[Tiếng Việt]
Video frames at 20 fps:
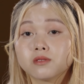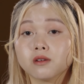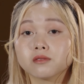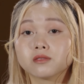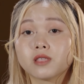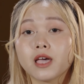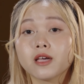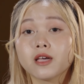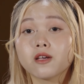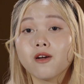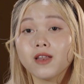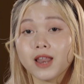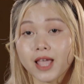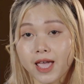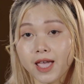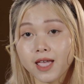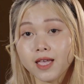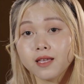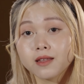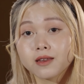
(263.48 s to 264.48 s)
thực tế có
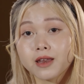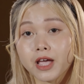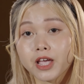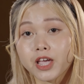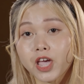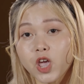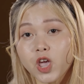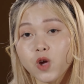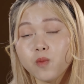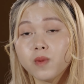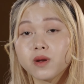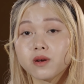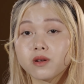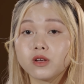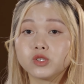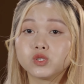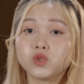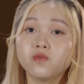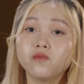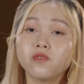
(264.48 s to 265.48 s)
lẽ đã kéo mình
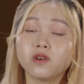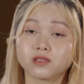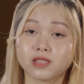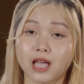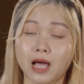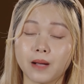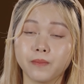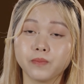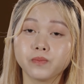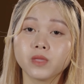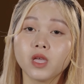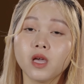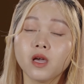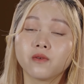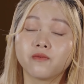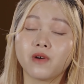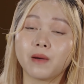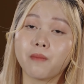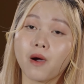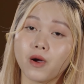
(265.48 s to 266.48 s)
rơi xuống vực thẳm
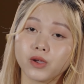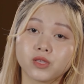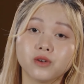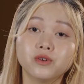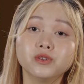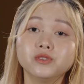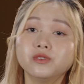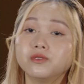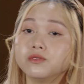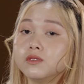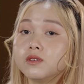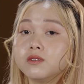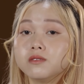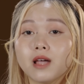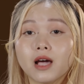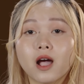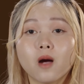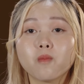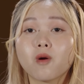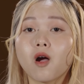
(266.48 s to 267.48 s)
và mọi thứ dường như
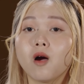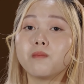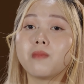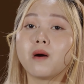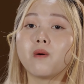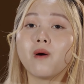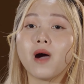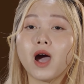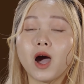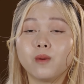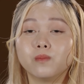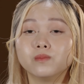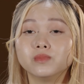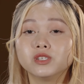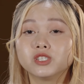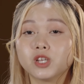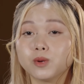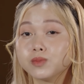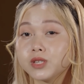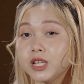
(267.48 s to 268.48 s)
đã không còn màu hồng
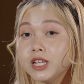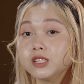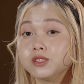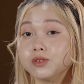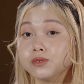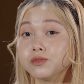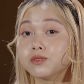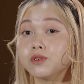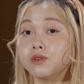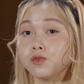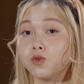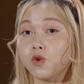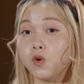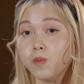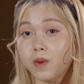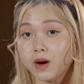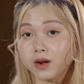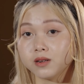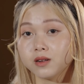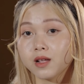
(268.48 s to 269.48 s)
như trong trí tưởng tượng của
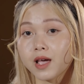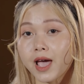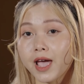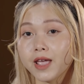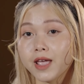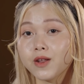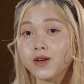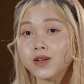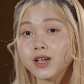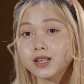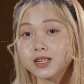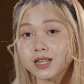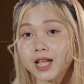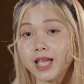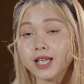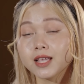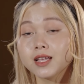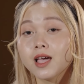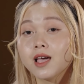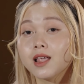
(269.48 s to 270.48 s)
mình hay nói cách
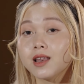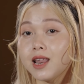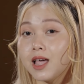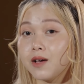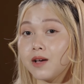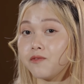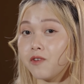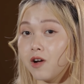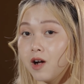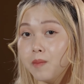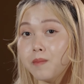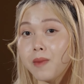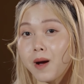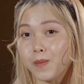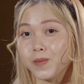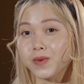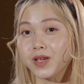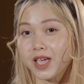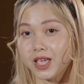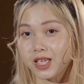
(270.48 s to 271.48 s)
khác là vỡ
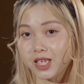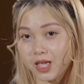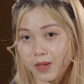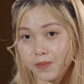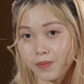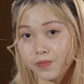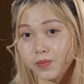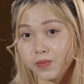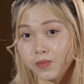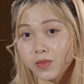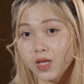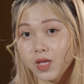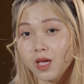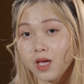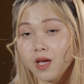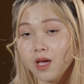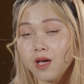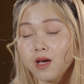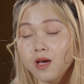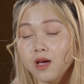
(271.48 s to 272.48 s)
mộng nghề nghiệp.
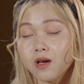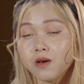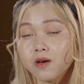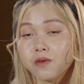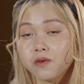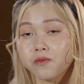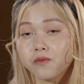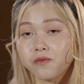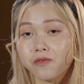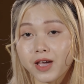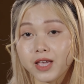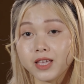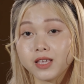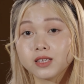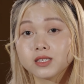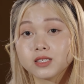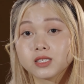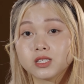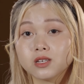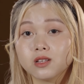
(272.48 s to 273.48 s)
Vậy
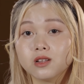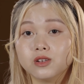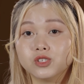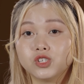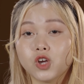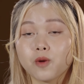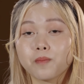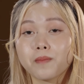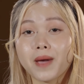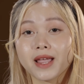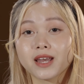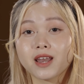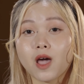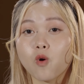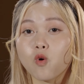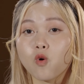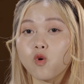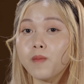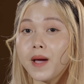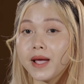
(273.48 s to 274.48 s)
sự lựa chọn ban
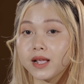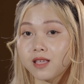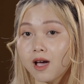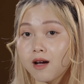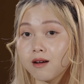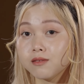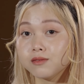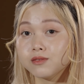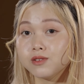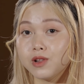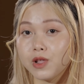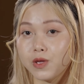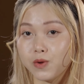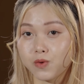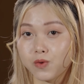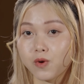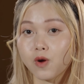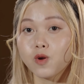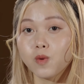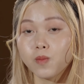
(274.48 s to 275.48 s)
đầu của bản thân liệu
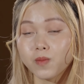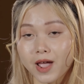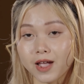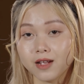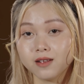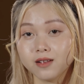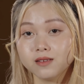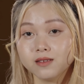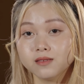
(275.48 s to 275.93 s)
có đúng đắn?